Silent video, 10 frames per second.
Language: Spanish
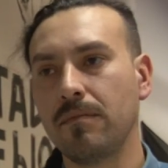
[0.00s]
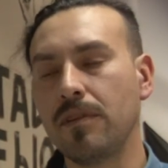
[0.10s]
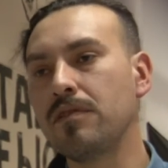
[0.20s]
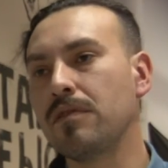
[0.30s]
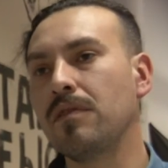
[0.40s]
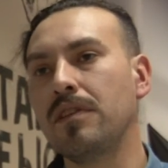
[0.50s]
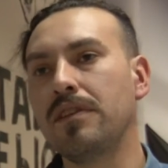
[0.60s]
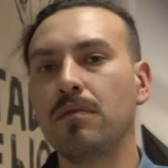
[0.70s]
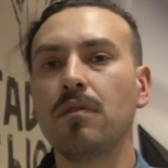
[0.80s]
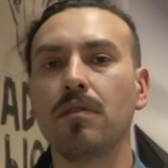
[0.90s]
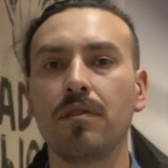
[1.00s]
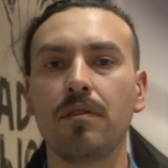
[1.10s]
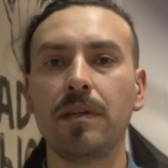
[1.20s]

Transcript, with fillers: Por eso el título